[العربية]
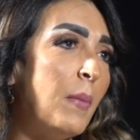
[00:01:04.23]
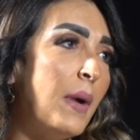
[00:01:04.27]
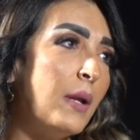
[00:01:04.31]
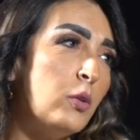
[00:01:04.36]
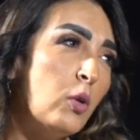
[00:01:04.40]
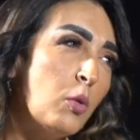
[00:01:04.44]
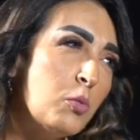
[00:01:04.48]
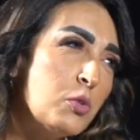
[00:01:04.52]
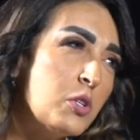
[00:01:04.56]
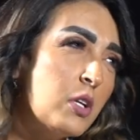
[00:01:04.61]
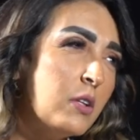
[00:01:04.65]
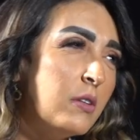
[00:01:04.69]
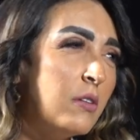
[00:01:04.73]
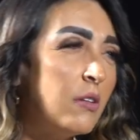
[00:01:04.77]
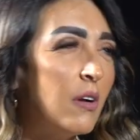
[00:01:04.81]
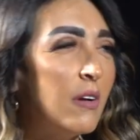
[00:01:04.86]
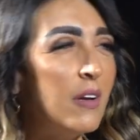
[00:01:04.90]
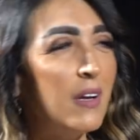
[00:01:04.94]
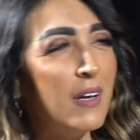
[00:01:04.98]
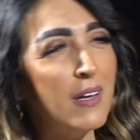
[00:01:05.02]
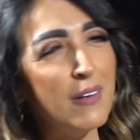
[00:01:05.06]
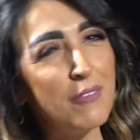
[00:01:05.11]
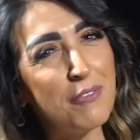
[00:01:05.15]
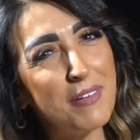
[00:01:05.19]
ما عندهمش
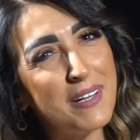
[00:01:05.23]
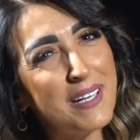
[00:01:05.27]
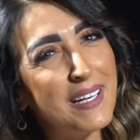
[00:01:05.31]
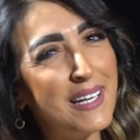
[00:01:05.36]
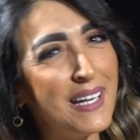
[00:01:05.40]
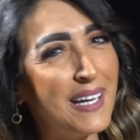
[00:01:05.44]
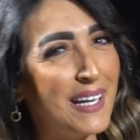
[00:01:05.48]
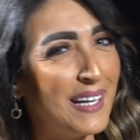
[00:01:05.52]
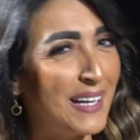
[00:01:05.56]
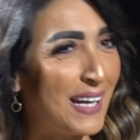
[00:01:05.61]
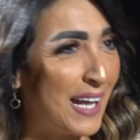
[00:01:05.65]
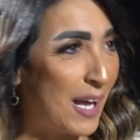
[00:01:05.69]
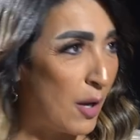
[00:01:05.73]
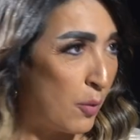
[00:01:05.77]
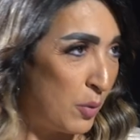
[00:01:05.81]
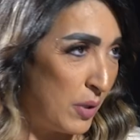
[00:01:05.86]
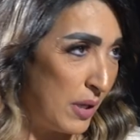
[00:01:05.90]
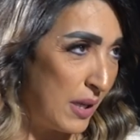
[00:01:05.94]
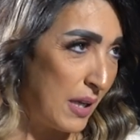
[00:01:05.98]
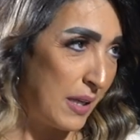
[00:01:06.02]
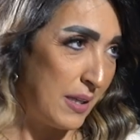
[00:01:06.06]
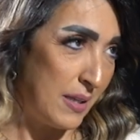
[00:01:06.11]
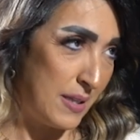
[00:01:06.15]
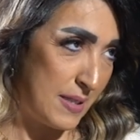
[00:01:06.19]
دراية فنيا قوي
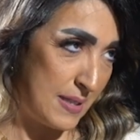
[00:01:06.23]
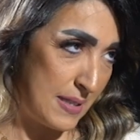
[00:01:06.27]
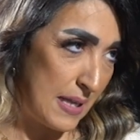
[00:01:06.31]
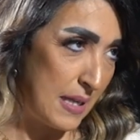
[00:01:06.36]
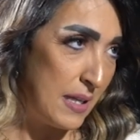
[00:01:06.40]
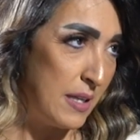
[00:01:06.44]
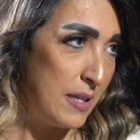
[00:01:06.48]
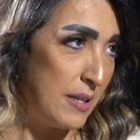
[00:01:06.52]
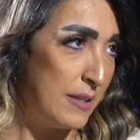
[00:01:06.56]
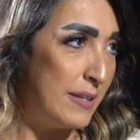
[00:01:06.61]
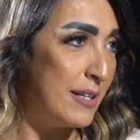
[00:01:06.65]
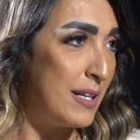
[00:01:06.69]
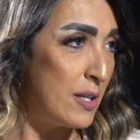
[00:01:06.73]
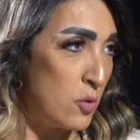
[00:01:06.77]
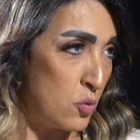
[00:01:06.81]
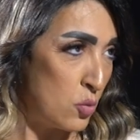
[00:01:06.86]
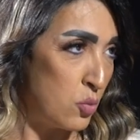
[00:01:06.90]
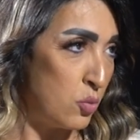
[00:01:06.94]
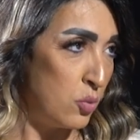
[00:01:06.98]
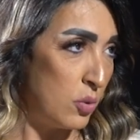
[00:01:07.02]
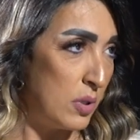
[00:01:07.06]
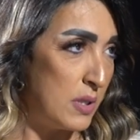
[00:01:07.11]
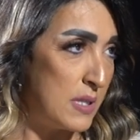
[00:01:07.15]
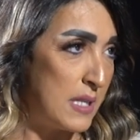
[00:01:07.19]
يعني ازاي
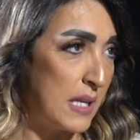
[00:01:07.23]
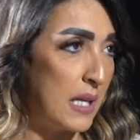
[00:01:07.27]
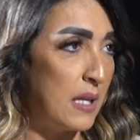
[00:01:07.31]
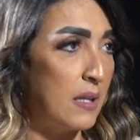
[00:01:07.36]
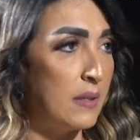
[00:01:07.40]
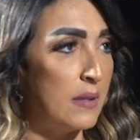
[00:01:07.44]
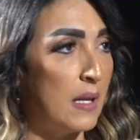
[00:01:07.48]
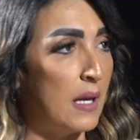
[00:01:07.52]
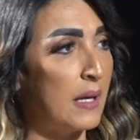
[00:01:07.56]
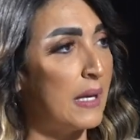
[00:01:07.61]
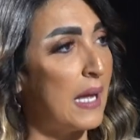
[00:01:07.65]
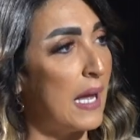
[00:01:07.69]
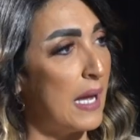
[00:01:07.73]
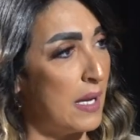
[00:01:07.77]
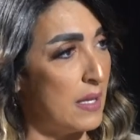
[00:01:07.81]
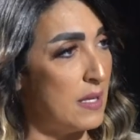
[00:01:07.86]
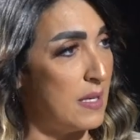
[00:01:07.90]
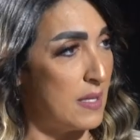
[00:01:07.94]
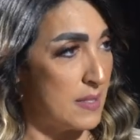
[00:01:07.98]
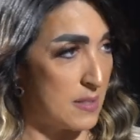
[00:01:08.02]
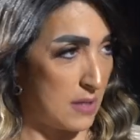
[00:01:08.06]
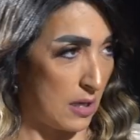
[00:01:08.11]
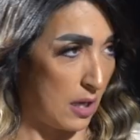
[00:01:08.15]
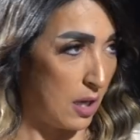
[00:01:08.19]
يدرسوا إذا كان ده كيان
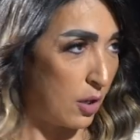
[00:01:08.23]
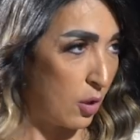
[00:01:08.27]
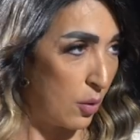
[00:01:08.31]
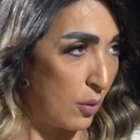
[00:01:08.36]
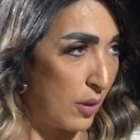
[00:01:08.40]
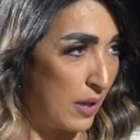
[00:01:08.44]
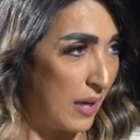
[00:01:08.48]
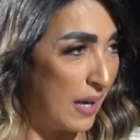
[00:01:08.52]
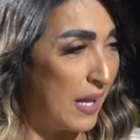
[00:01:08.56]
يستحق ولا